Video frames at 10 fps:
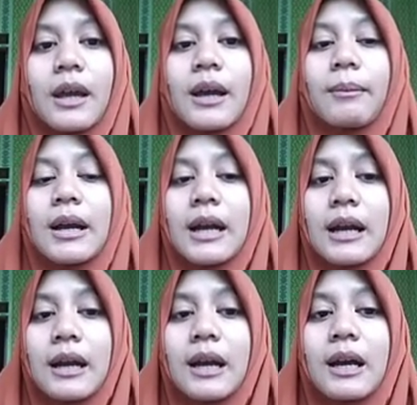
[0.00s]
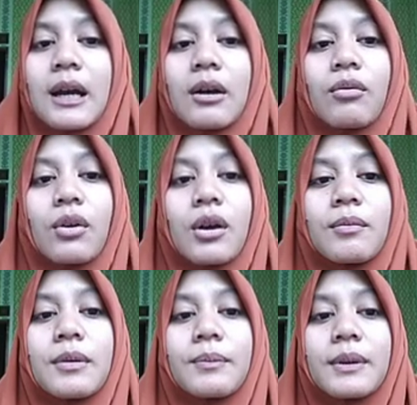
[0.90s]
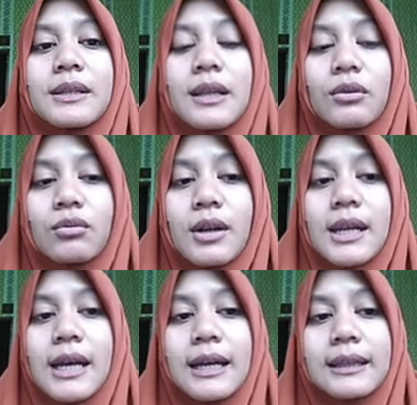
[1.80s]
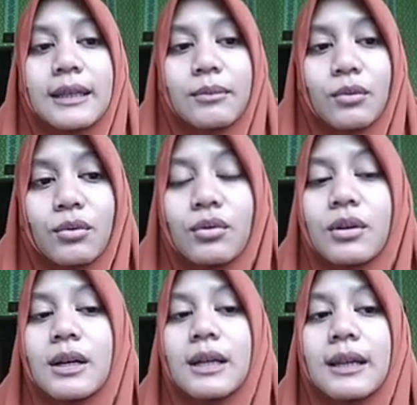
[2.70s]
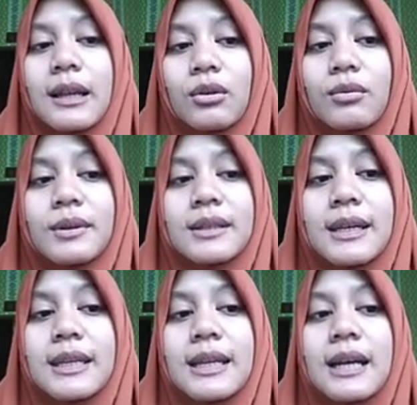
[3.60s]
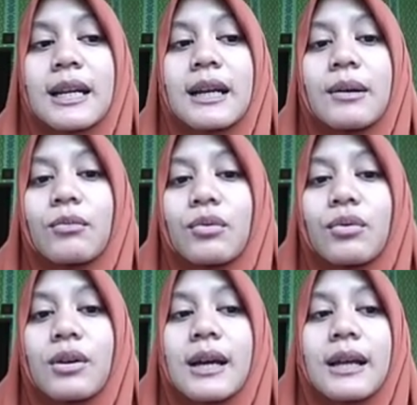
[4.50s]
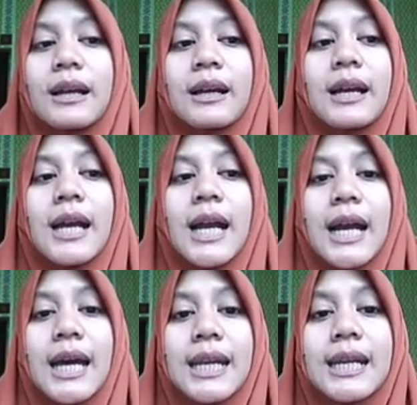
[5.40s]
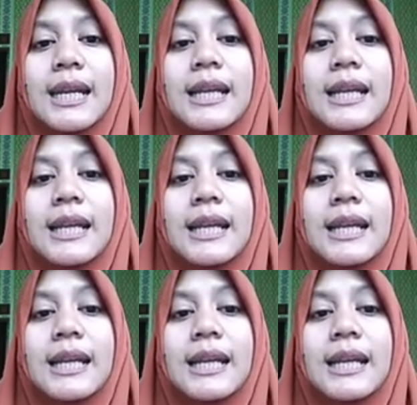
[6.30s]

maka Allah mempersatukan hatimu lalu menjadikan kamu ka karena